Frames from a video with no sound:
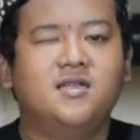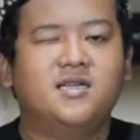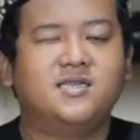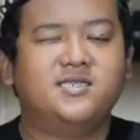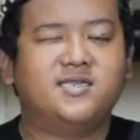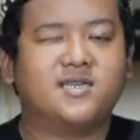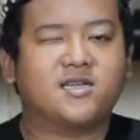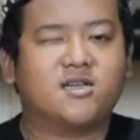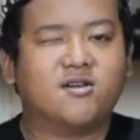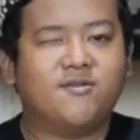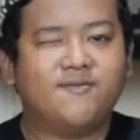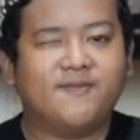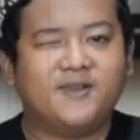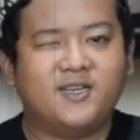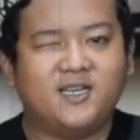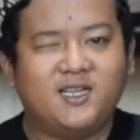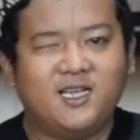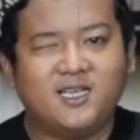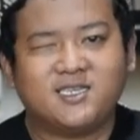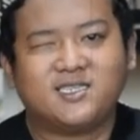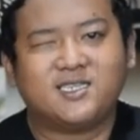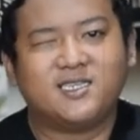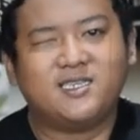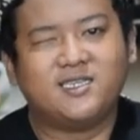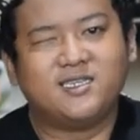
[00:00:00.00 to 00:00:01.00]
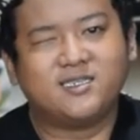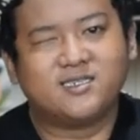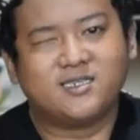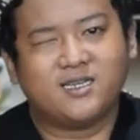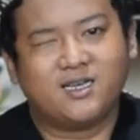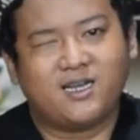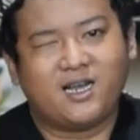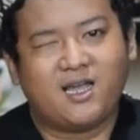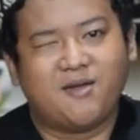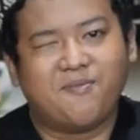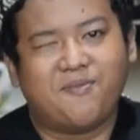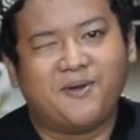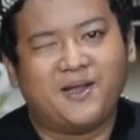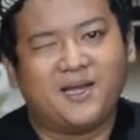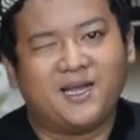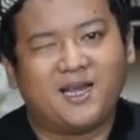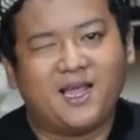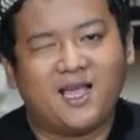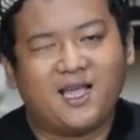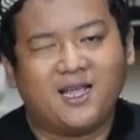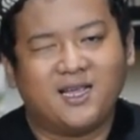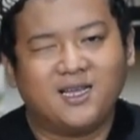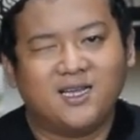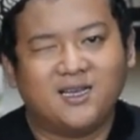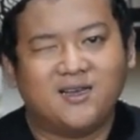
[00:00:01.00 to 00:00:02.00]
rekomendasi senapan
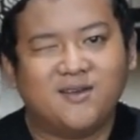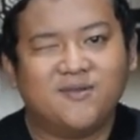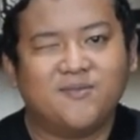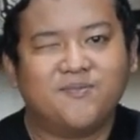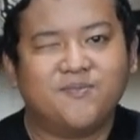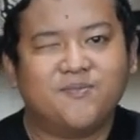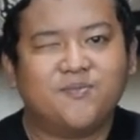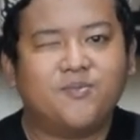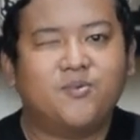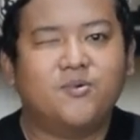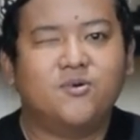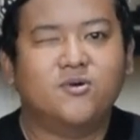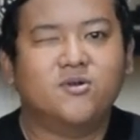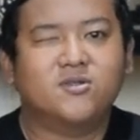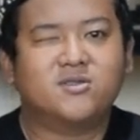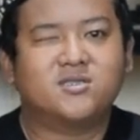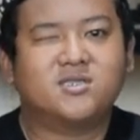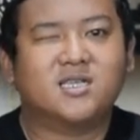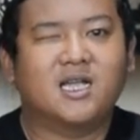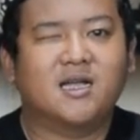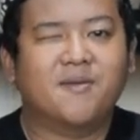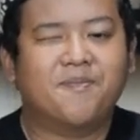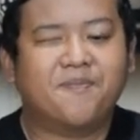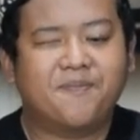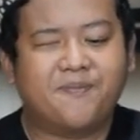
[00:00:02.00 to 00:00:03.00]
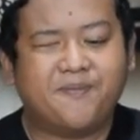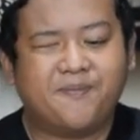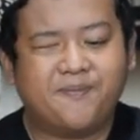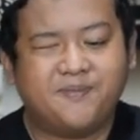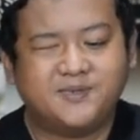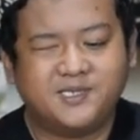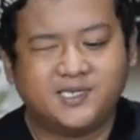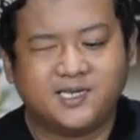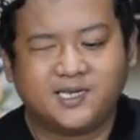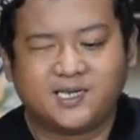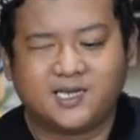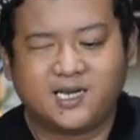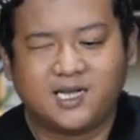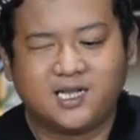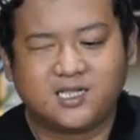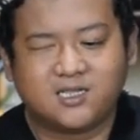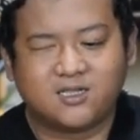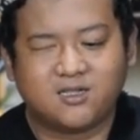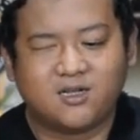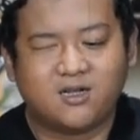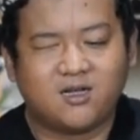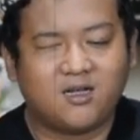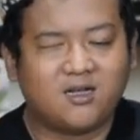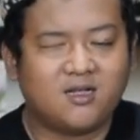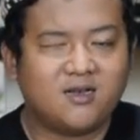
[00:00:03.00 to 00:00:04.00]
angin bocap
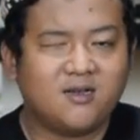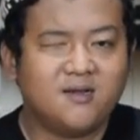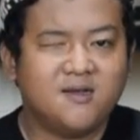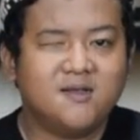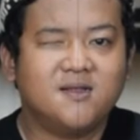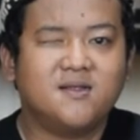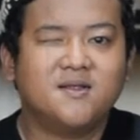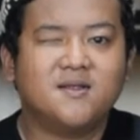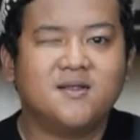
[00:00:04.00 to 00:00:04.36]
predator